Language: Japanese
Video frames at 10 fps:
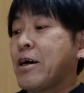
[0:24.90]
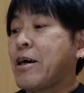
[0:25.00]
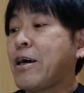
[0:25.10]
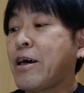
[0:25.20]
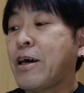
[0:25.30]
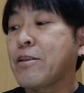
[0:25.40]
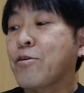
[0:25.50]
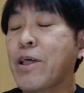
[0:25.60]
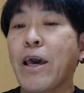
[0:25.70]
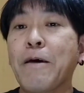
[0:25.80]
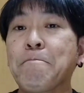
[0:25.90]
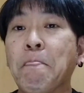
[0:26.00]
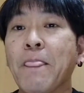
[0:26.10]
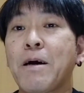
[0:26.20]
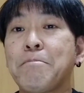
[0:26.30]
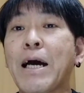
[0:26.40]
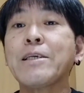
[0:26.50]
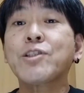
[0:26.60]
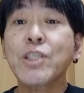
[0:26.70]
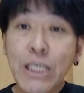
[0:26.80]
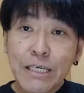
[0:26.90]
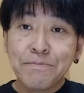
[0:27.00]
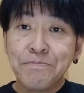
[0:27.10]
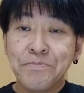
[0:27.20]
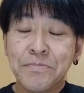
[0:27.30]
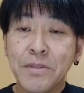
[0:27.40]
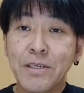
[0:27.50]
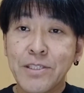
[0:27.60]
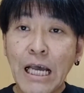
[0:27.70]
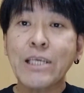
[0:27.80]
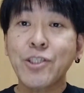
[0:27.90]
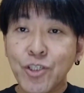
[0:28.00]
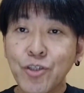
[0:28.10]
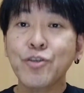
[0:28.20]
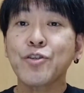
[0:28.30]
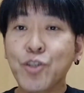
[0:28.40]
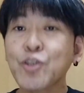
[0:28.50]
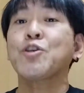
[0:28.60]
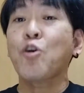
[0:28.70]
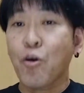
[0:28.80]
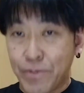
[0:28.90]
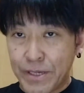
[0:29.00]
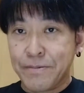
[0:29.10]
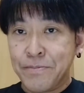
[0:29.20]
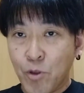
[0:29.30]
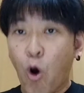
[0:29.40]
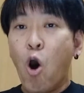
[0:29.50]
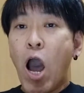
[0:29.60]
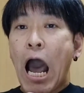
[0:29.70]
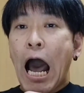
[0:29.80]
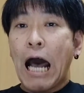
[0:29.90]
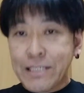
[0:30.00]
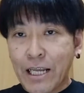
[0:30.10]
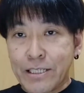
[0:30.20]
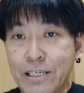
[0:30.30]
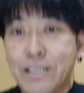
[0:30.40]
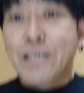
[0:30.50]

えー、っとね、毎月最終水曜日の朝に、